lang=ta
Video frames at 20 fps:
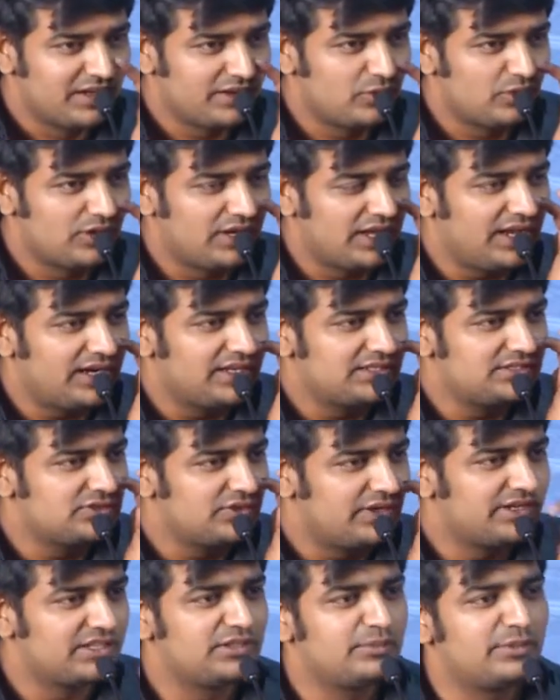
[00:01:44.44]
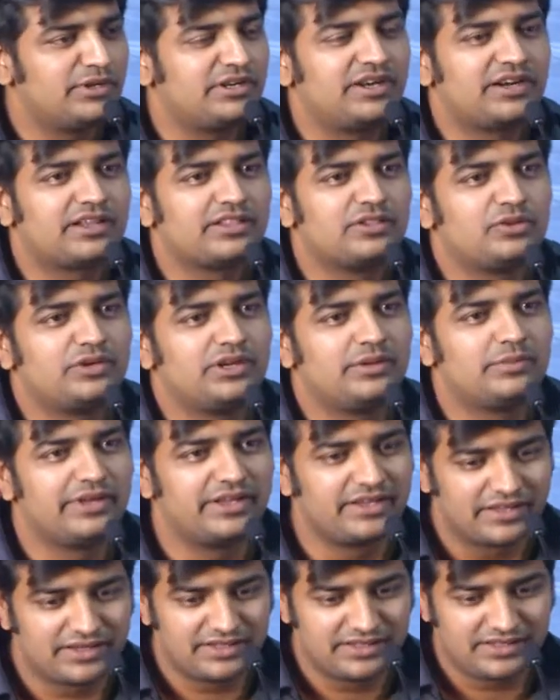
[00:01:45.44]
ஒரு நாலஞ்சு வாட்டி இந்த மாதிரி நடந்த
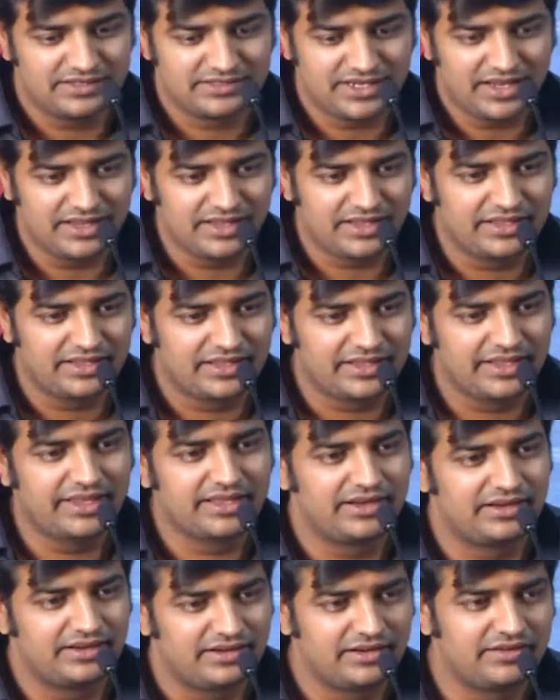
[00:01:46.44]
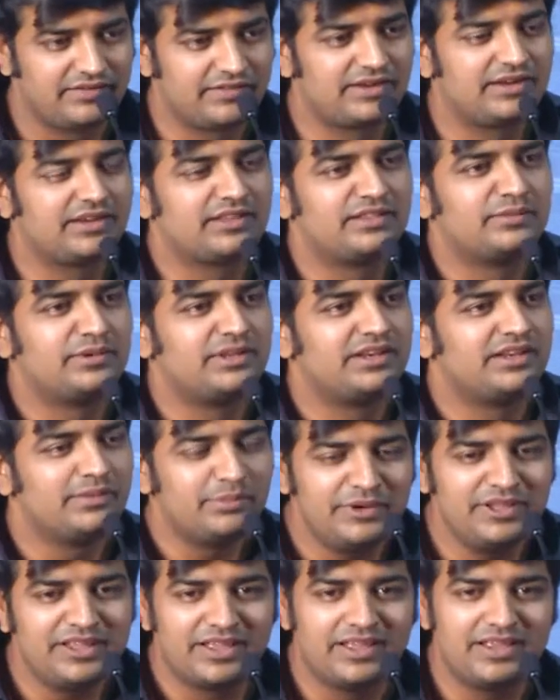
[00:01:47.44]
பயங்கர ஷாக்காகி கேட்குறேன் டிரைவர்கிட்ட இந்த மாதிரி
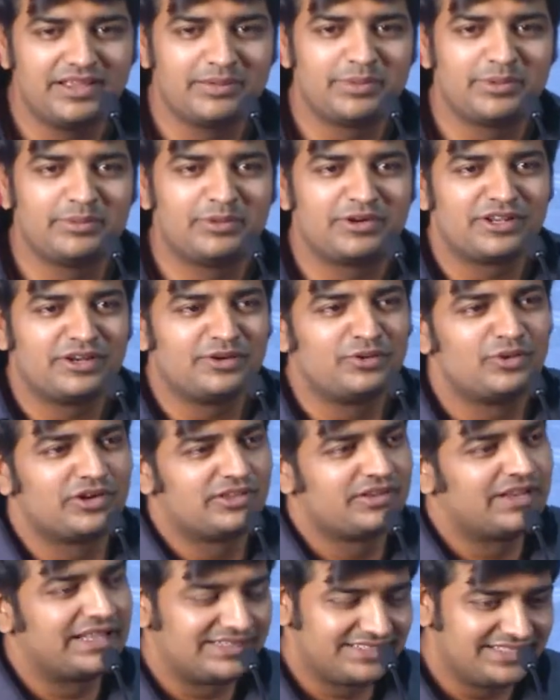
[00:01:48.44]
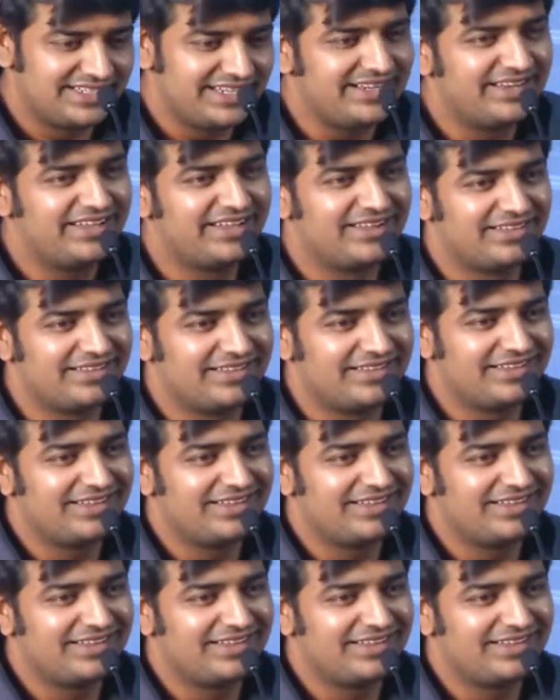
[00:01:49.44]
எப்படிங்க எப்போ போட்டாலும் ஓடுதுன்னு அது சீடிங் அது